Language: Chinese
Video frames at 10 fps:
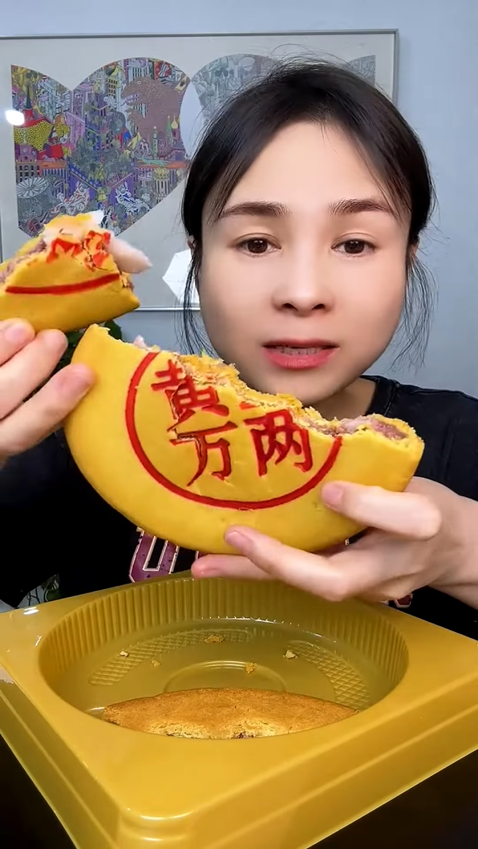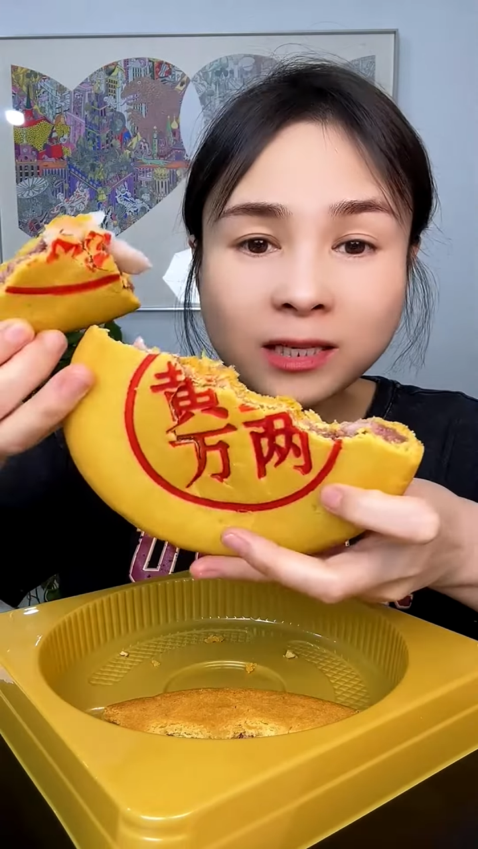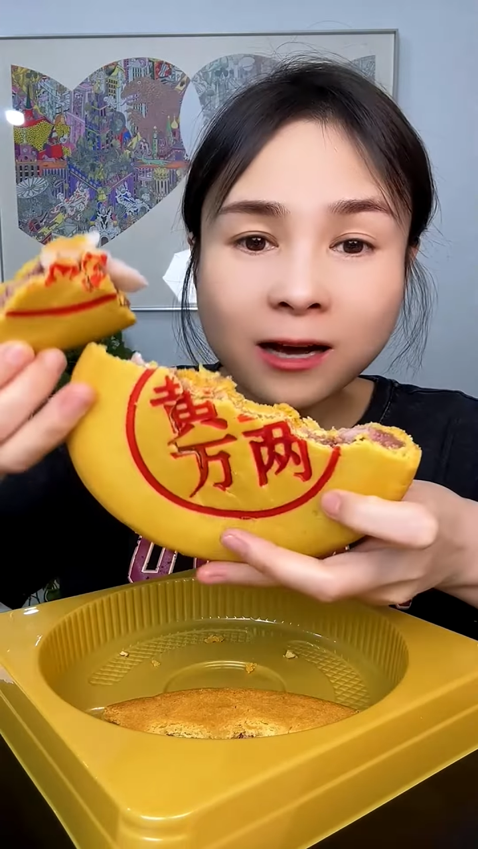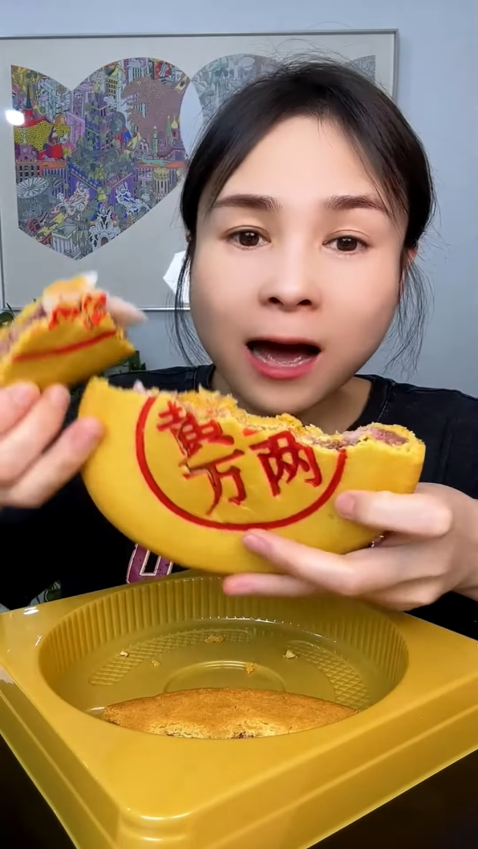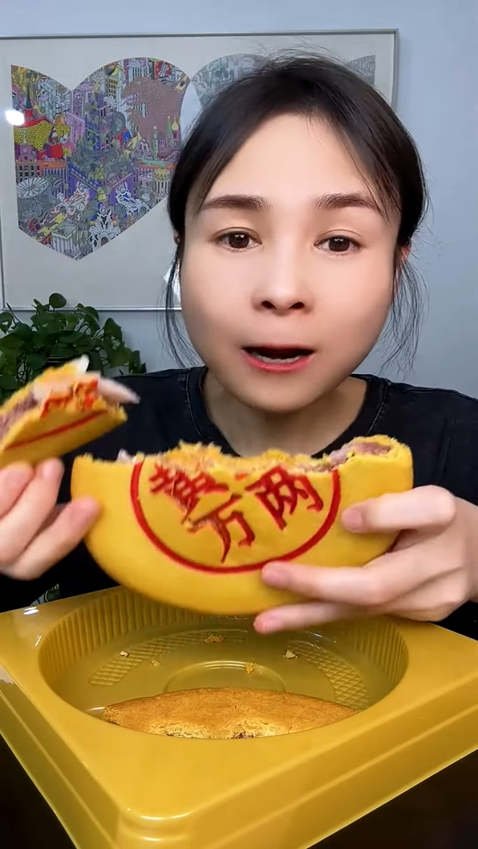们
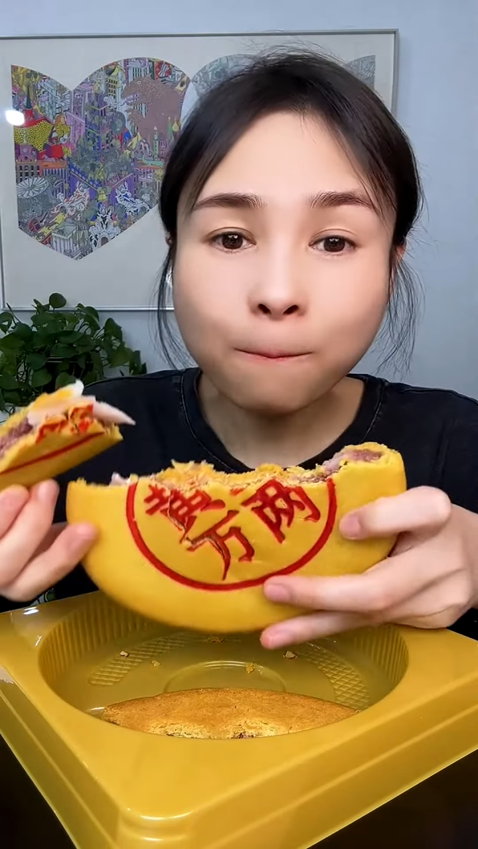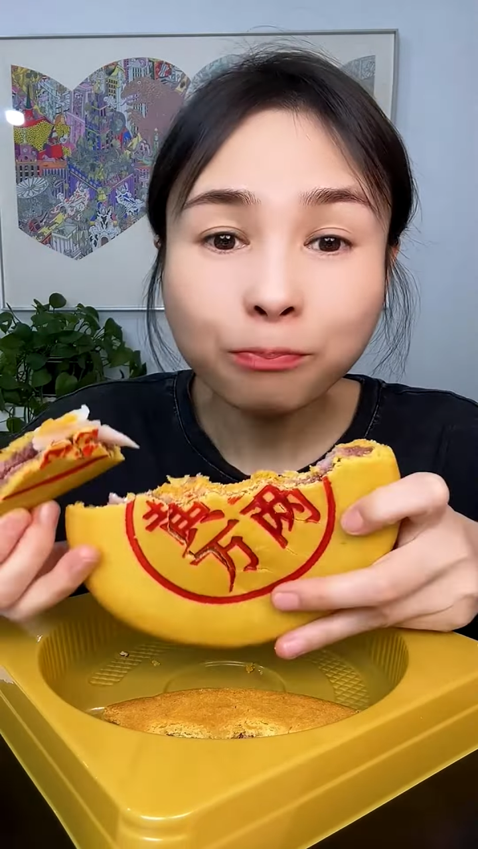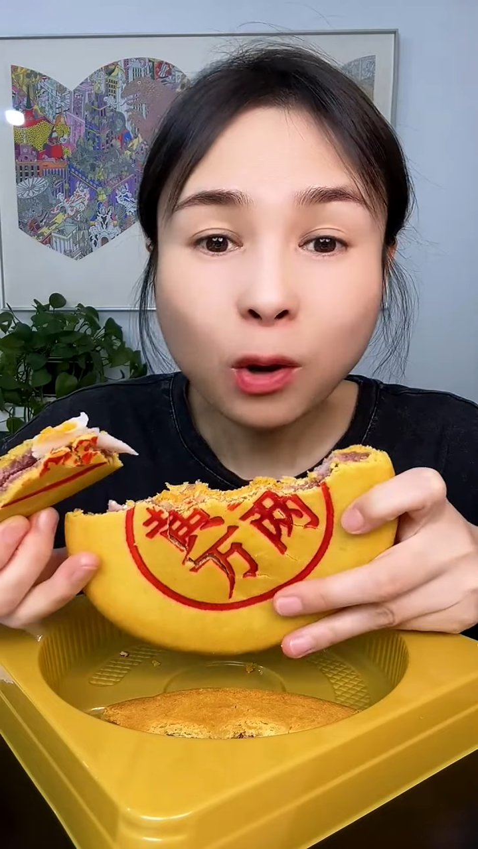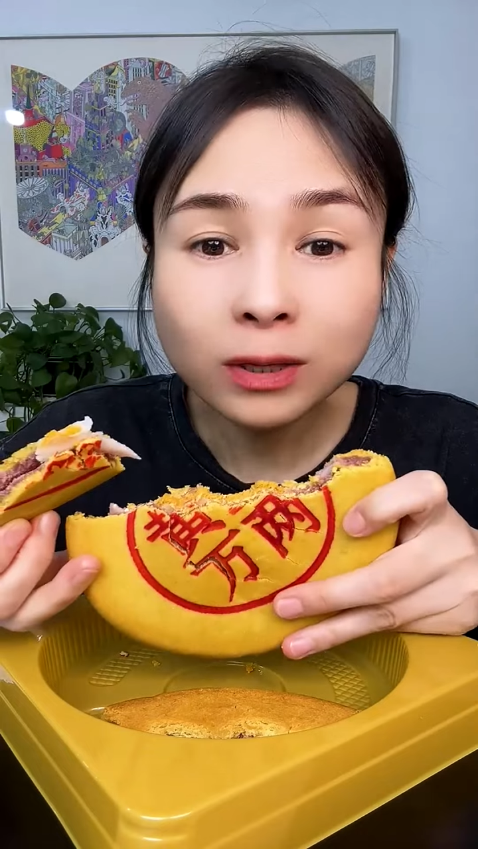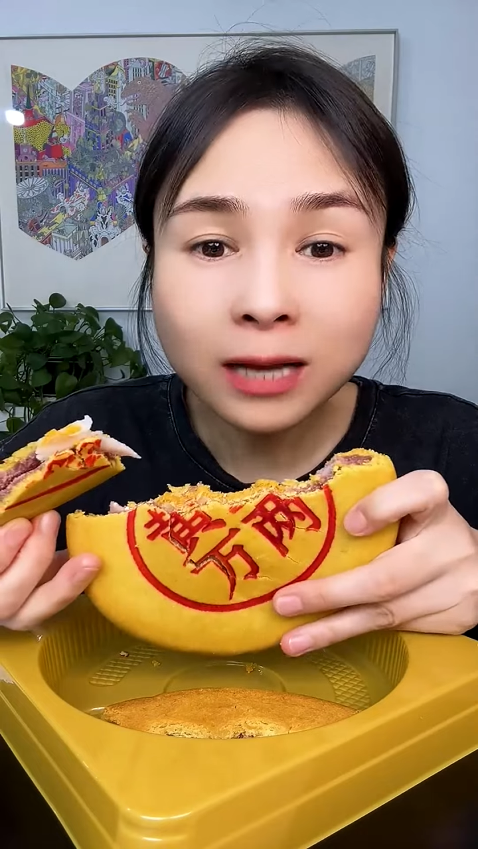切开了
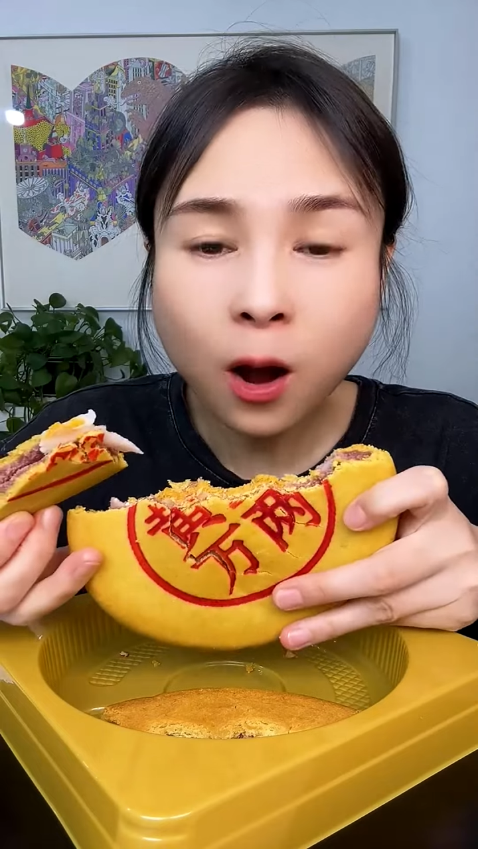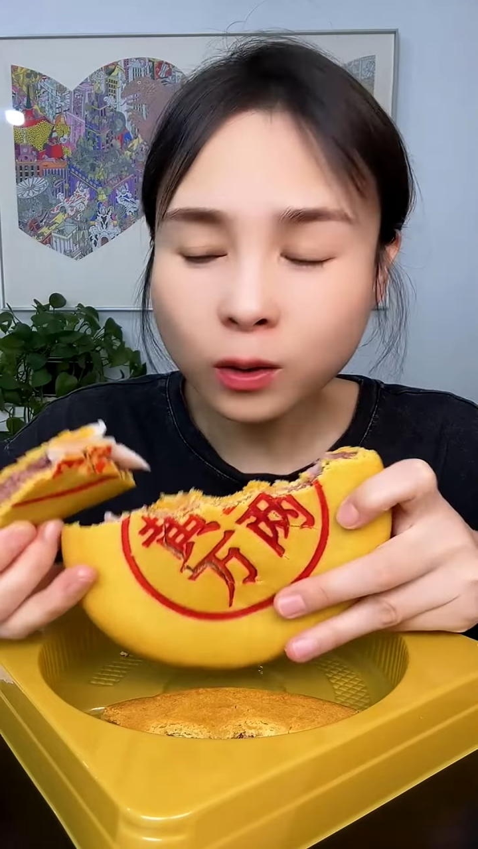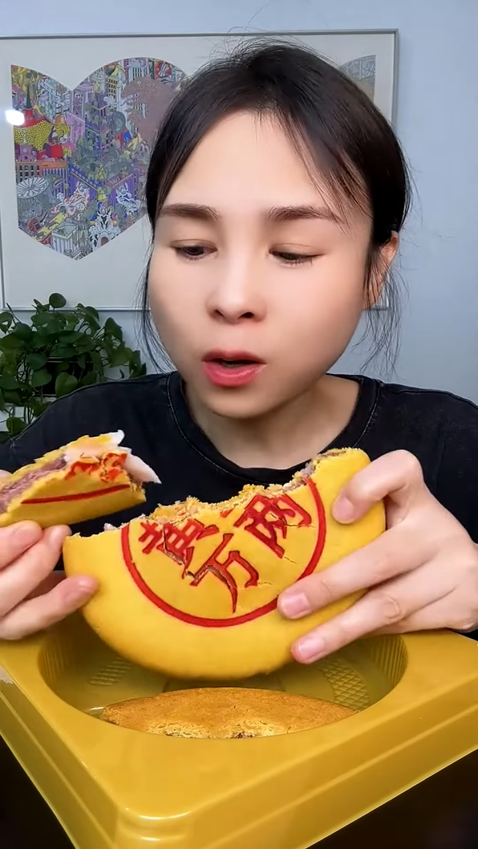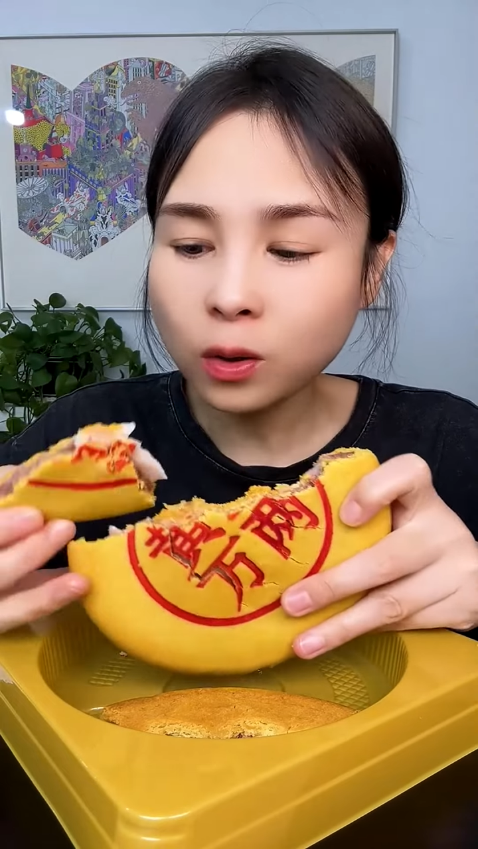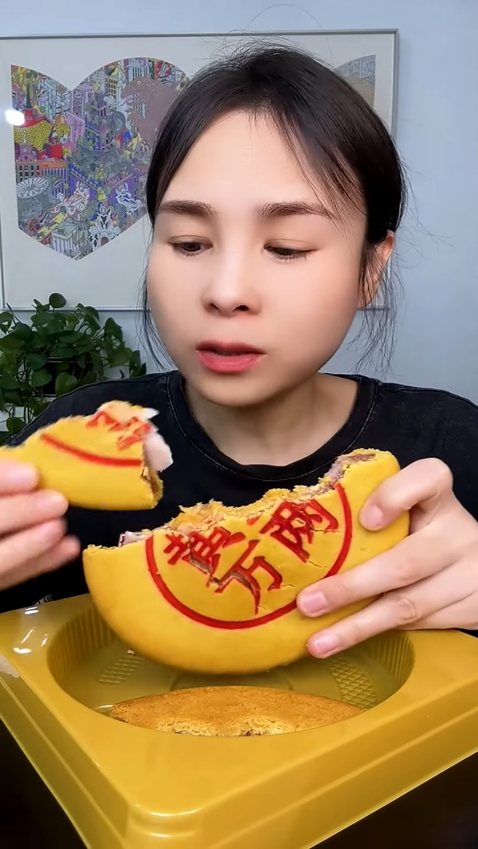够一家好
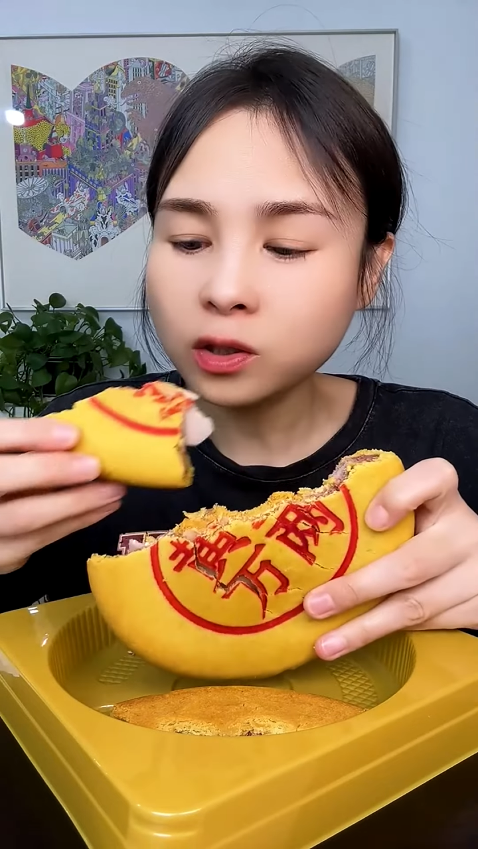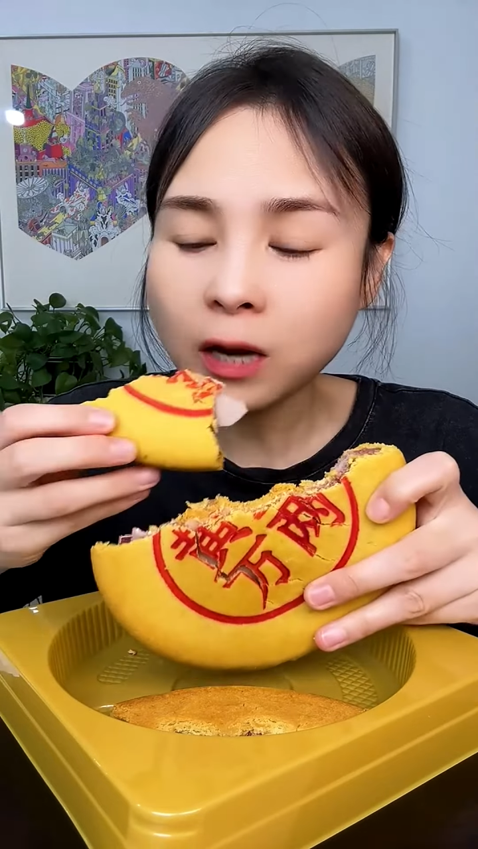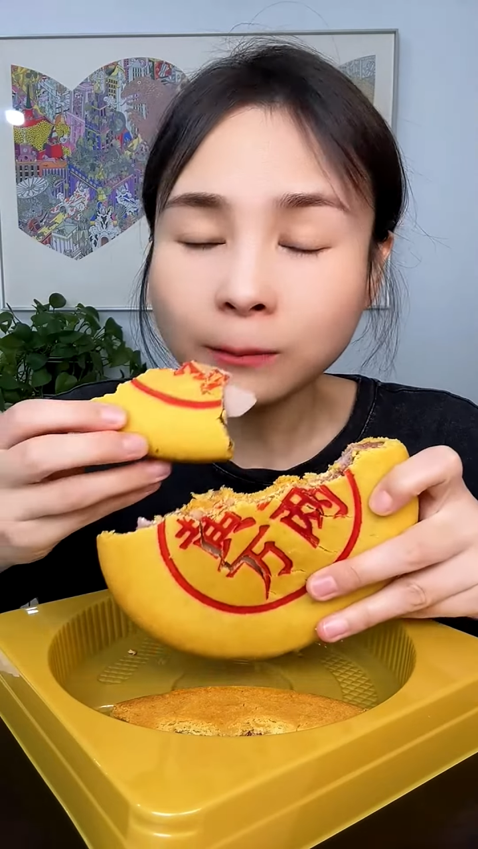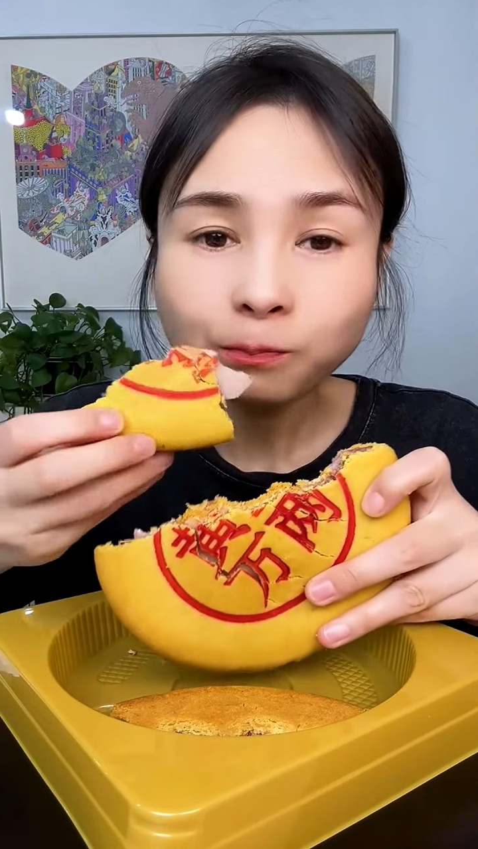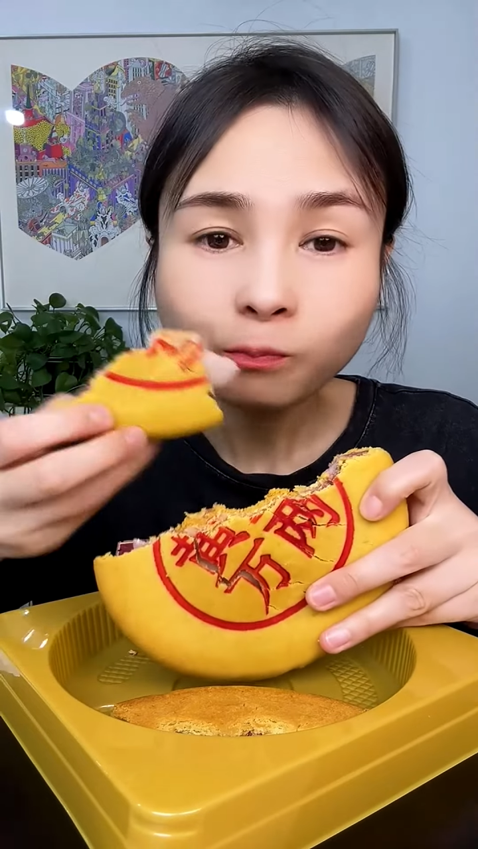几口人吃了，